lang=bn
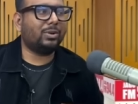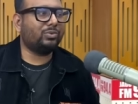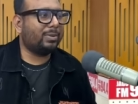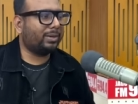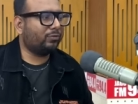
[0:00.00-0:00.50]
না
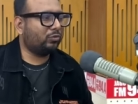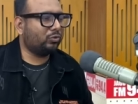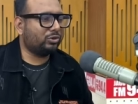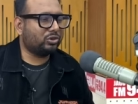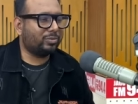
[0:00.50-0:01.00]
উনি আমাকে ফোন
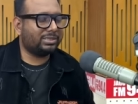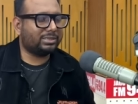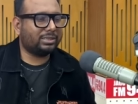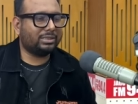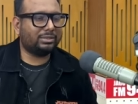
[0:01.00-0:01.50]
করেছিল
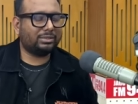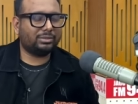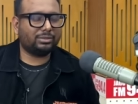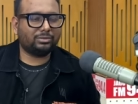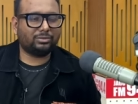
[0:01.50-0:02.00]
মাঝখানে
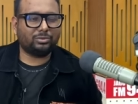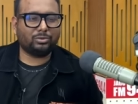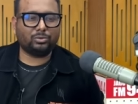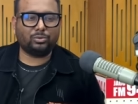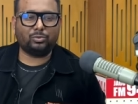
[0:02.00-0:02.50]

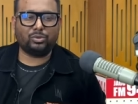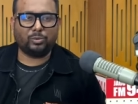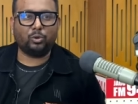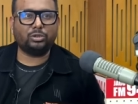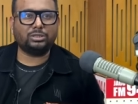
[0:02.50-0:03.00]
তো উনি
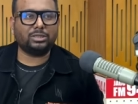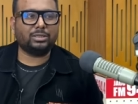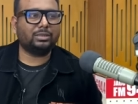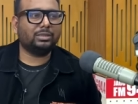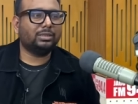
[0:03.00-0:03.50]
বলল যে
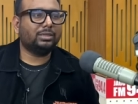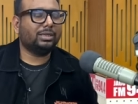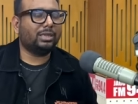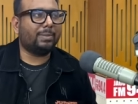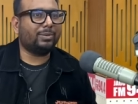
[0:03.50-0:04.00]

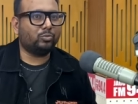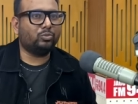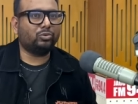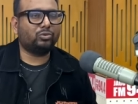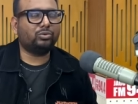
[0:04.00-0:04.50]
আমি
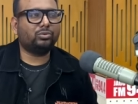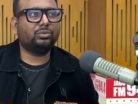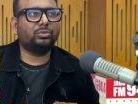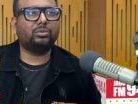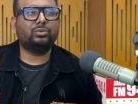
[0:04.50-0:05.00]
অমুক
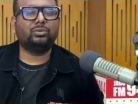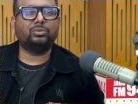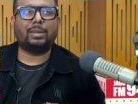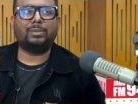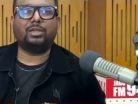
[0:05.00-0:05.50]

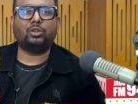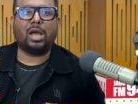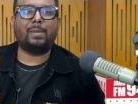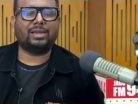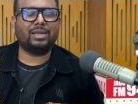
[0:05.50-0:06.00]
আমি
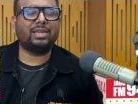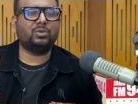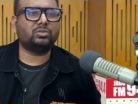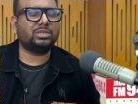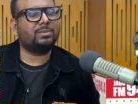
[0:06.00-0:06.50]
আমাকে নিয়ে
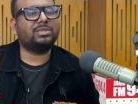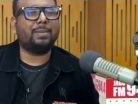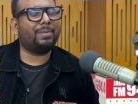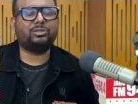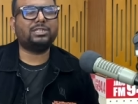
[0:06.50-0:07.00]
নিউজ হচ্ছে আমি
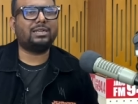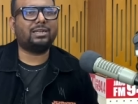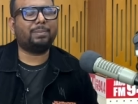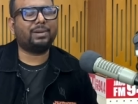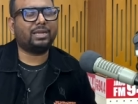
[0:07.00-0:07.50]
আমরা তো জানি
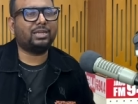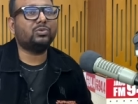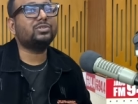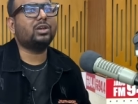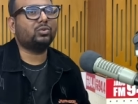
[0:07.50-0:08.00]
না আপনাকে নিয়ে
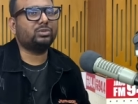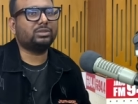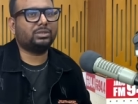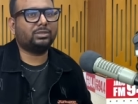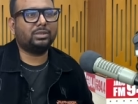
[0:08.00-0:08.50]
নিউজ কেন
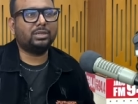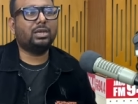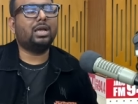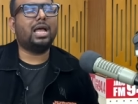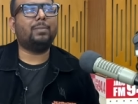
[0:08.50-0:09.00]
হচ্ছে
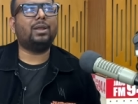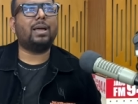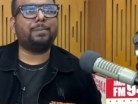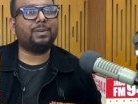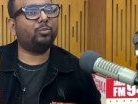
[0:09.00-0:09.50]
আমি বললাম
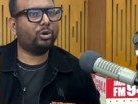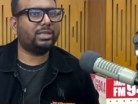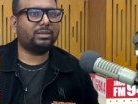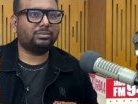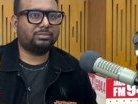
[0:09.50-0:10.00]
আপনি বলে
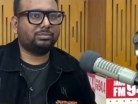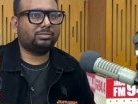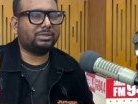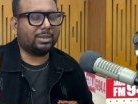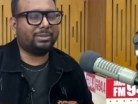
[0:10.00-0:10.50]
দেন
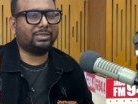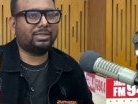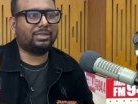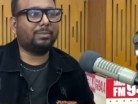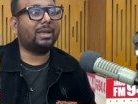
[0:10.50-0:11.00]

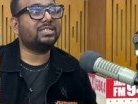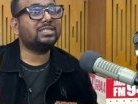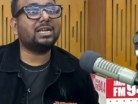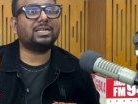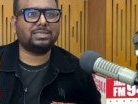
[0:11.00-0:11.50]
সাংবাদিকদেরকে বা
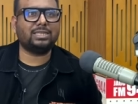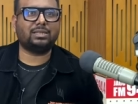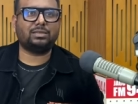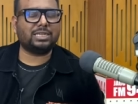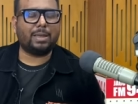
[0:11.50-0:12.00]
স্ট্যাটাস দিয়ে
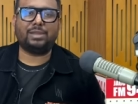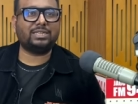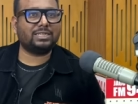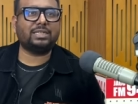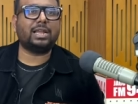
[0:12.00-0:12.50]
দেন যে আমি এর
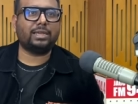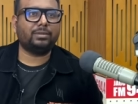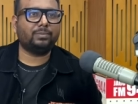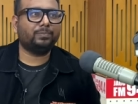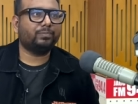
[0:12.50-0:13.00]
সাথে নাই
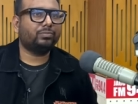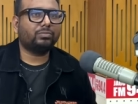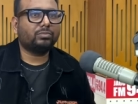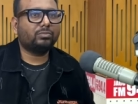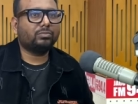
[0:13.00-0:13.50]
হ্যাঁ,
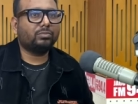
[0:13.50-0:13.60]
হ্যাঁ,